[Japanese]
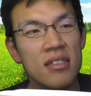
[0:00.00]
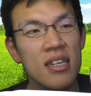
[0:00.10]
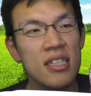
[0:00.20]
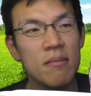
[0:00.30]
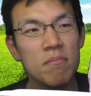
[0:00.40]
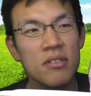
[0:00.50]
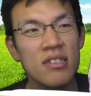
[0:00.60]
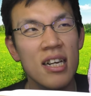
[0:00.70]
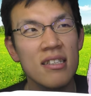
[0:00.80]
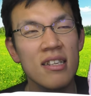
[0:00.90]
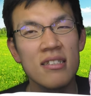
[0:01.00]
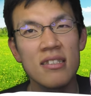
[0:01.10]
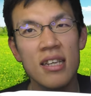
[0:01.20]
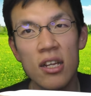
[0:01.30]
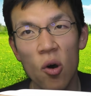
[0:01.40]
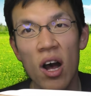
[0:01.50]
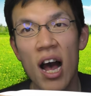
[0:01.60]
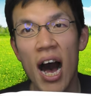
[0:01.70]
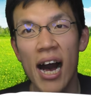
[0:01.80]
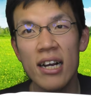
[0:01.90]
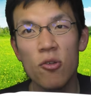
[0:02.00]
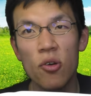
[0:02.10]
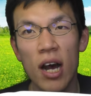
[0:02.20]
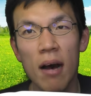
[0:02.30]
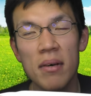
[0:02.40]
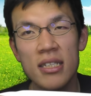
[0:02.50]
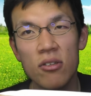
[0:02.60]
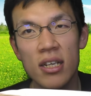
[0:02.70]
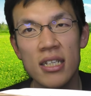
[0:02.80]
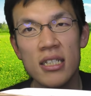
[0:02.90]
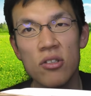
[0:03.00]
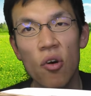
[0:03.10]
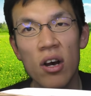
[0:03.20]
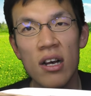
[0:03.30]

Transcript: シンプルなんですけどあんこの甘さと生地の